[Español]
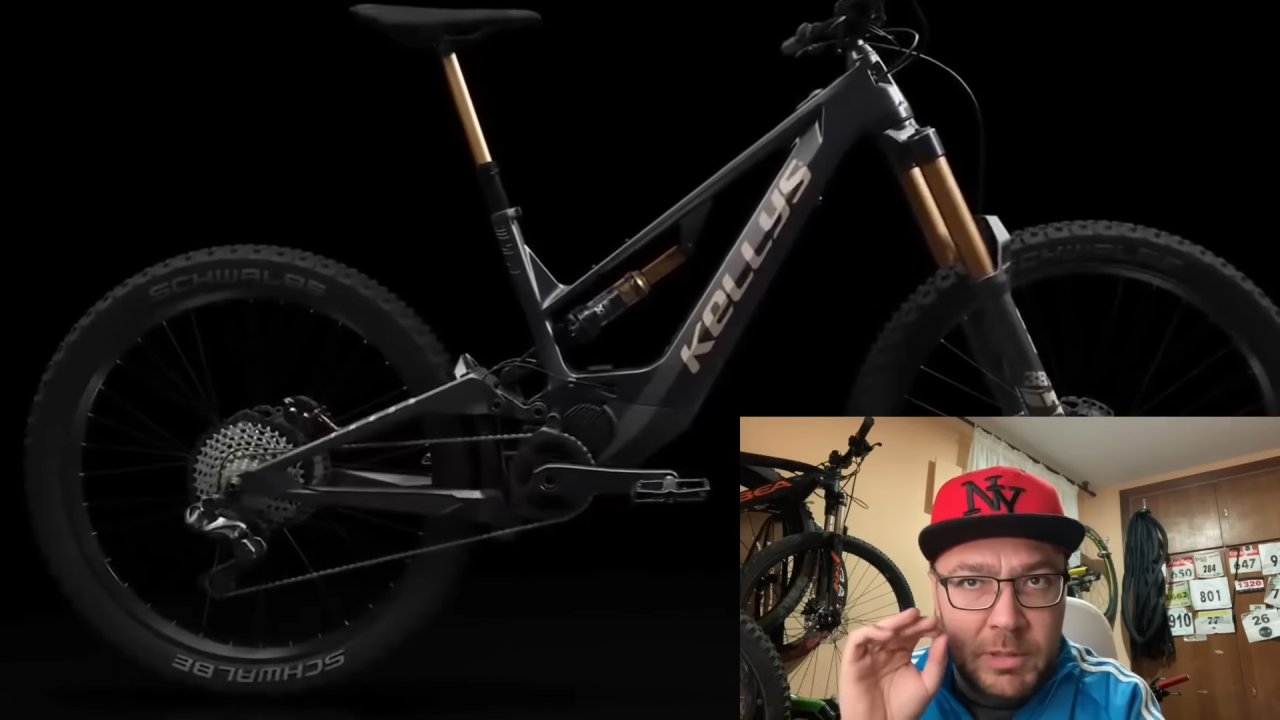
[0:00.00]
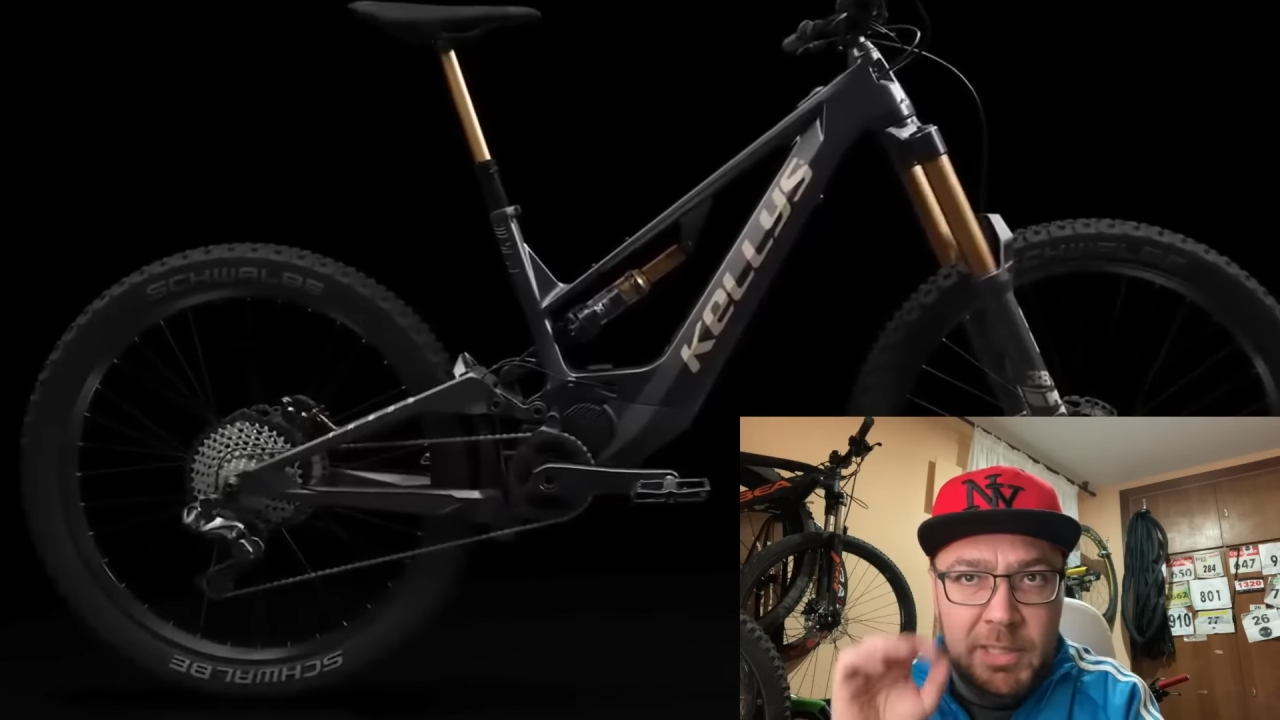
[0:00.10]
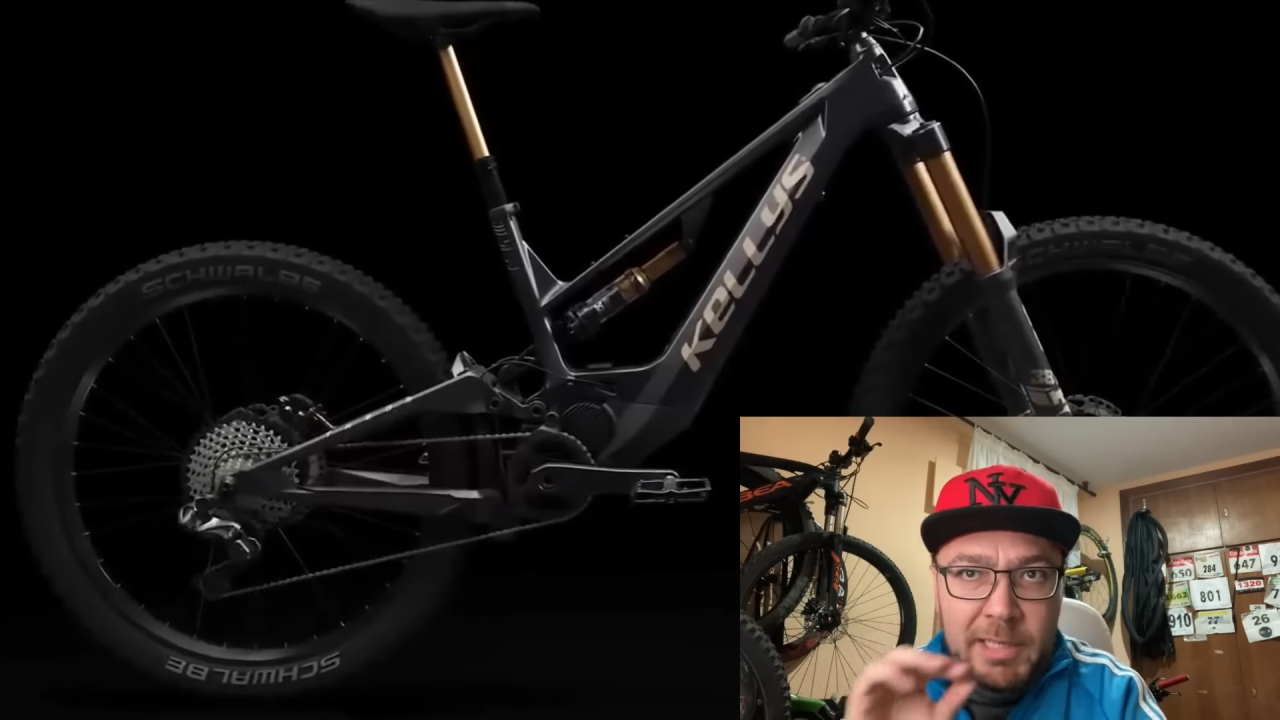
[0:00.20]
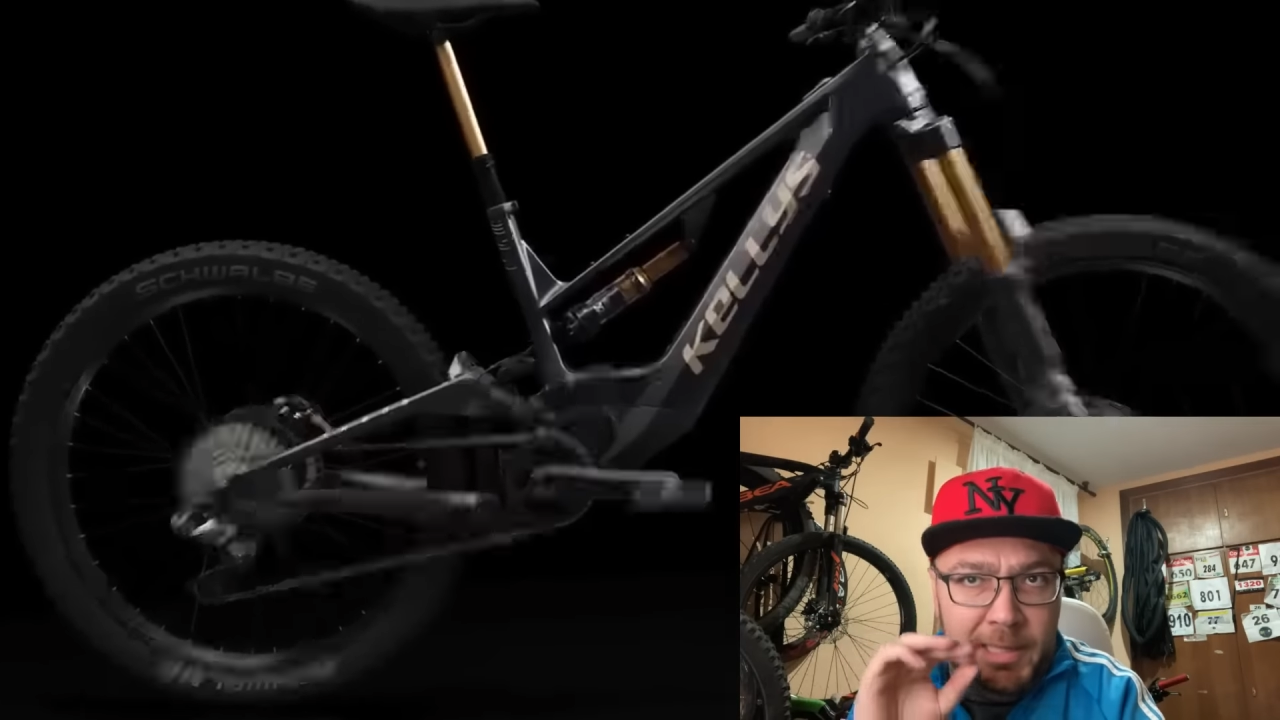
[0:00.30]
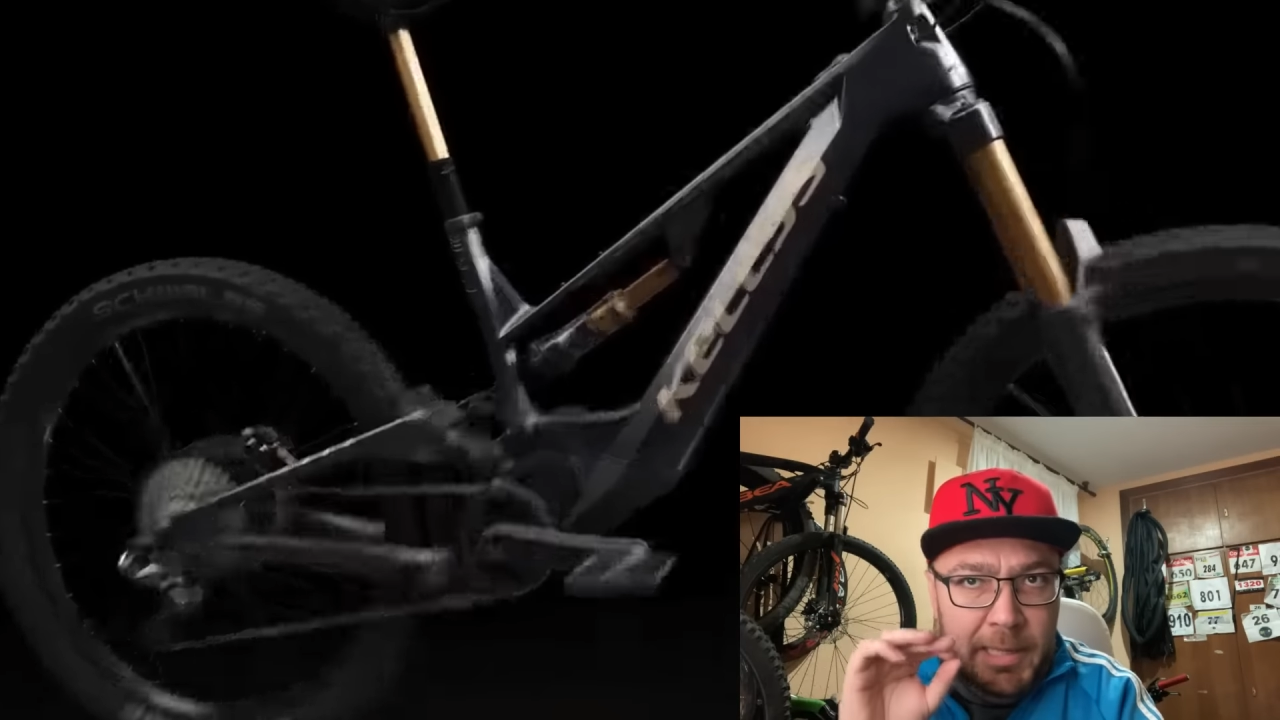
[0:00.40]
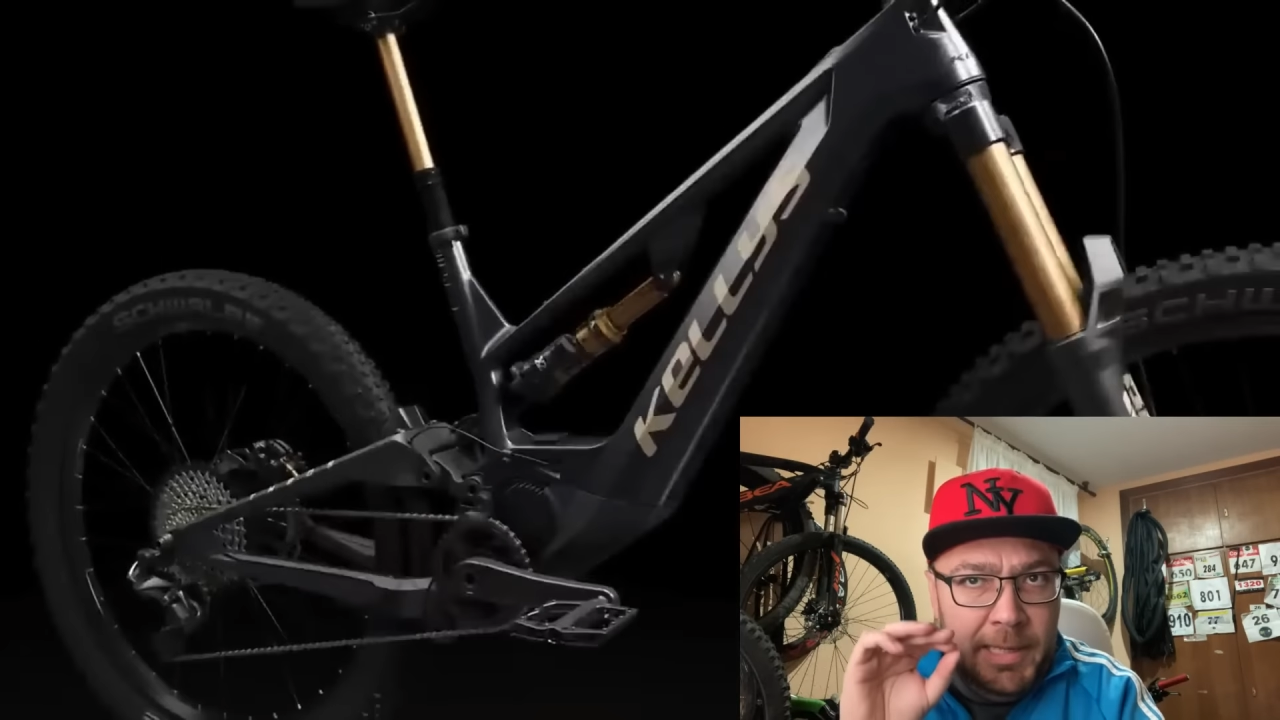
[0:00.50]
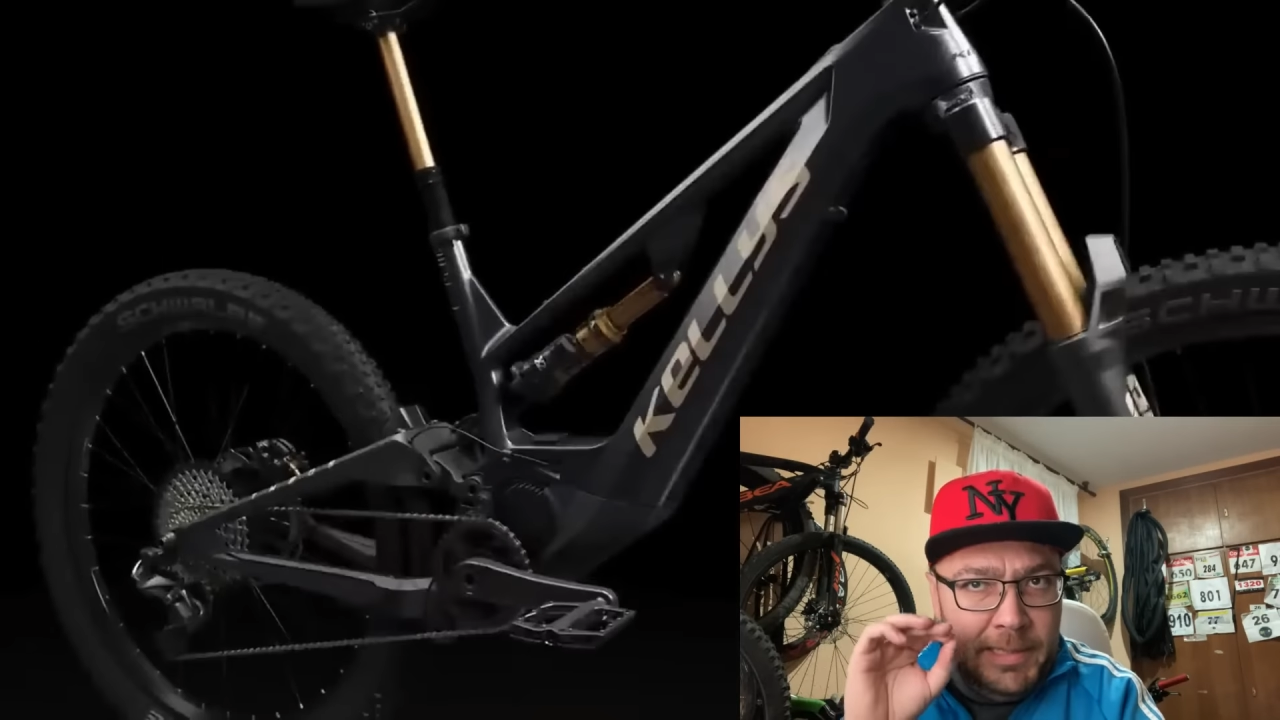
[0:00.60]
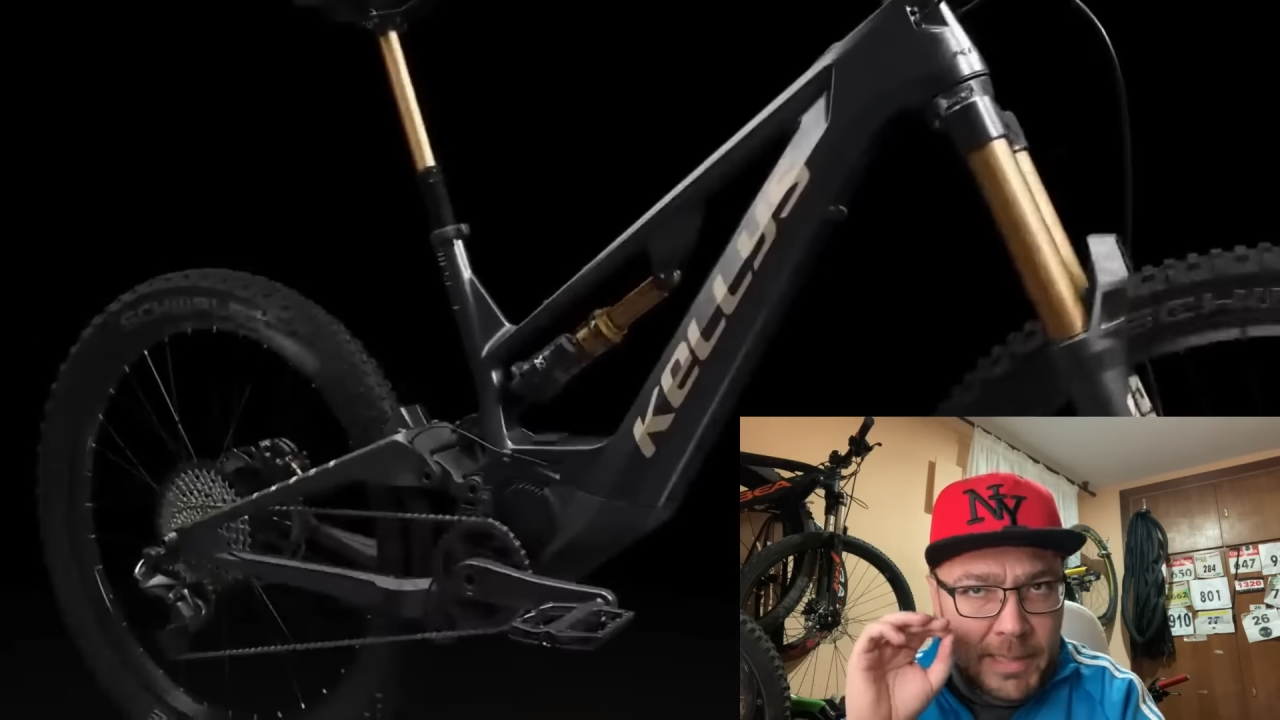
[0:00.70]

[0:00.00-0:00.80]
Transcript: técnica,